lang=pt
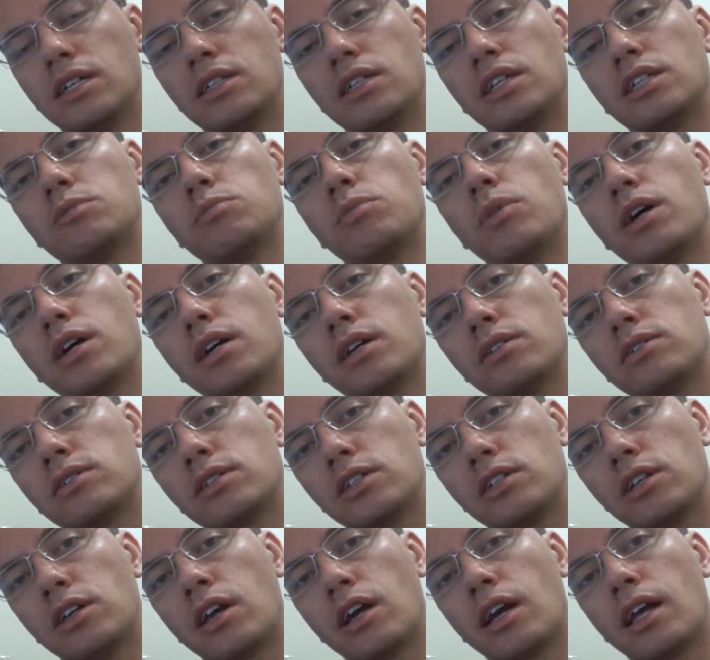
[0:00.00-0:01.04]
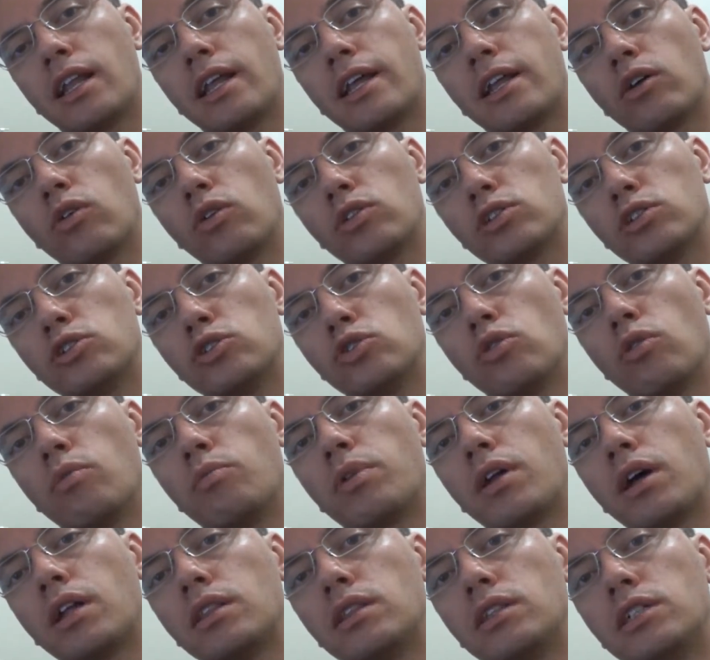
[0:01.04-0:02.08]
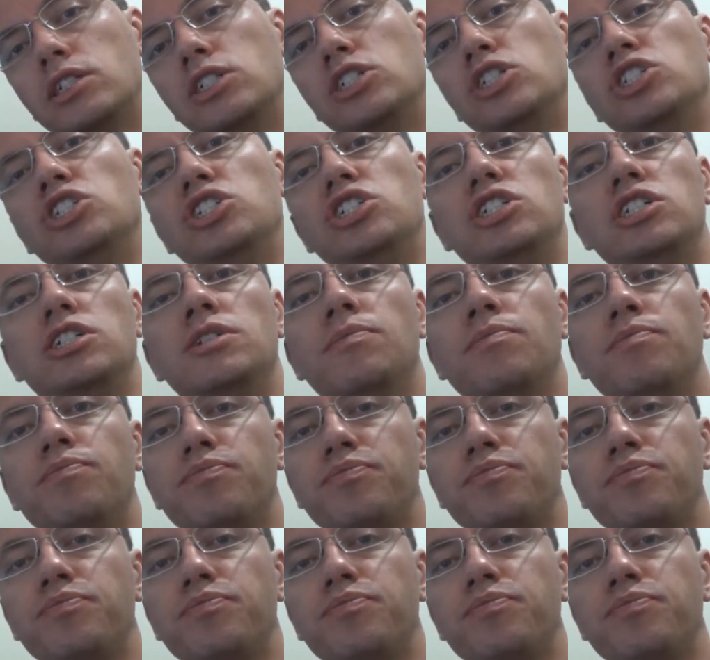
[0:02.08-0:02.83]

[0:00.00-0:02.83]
as marcas que a galera gosta de comprar, Turnity,